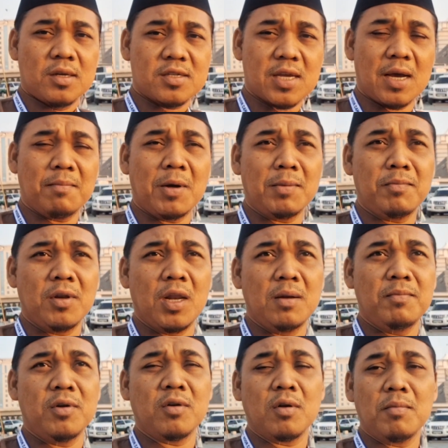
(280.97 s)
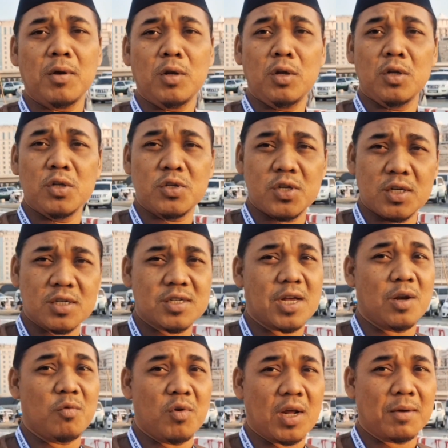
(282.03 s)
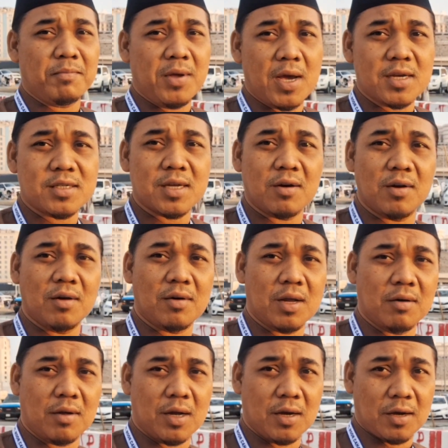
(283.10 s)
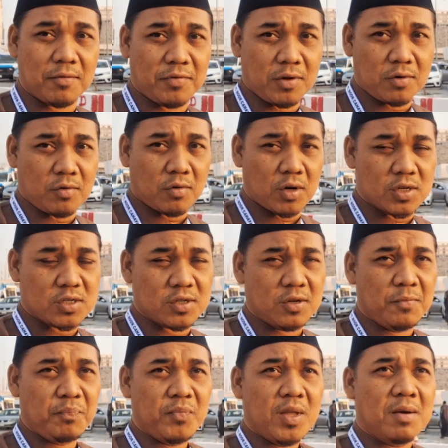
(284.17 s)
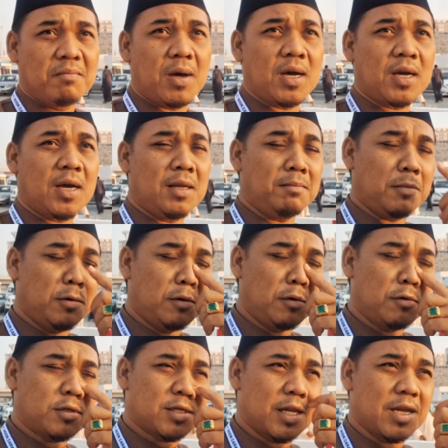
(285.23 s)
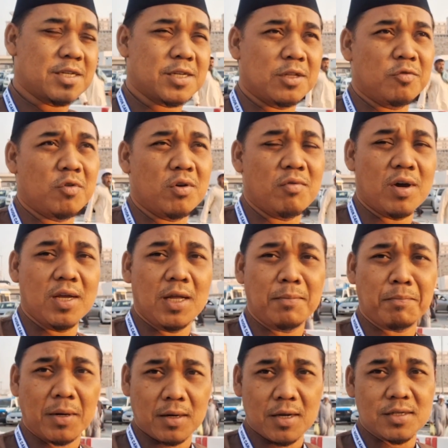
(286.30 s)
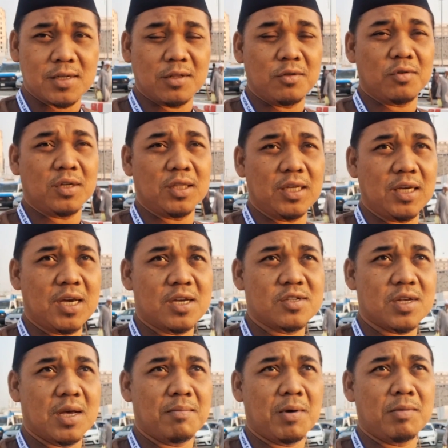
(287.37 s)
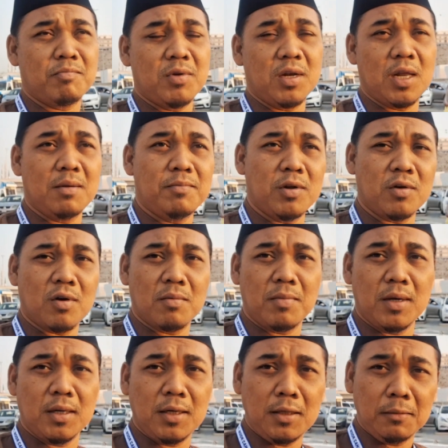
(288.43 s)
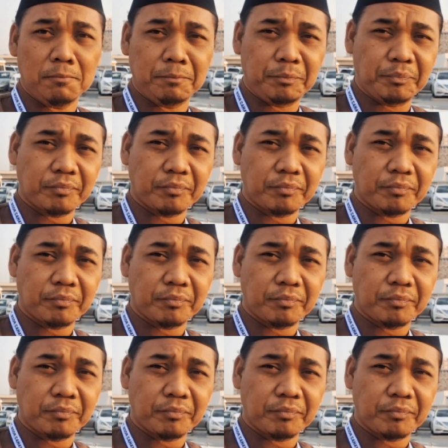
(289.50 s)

sahabat Bilal bin Rabah ini disiksa luar biasa oleh orang-orang kafir Quraisy Bahkan menurut salah satu riwayat pernah satu ketika sahabat Bilal bin Rabah ini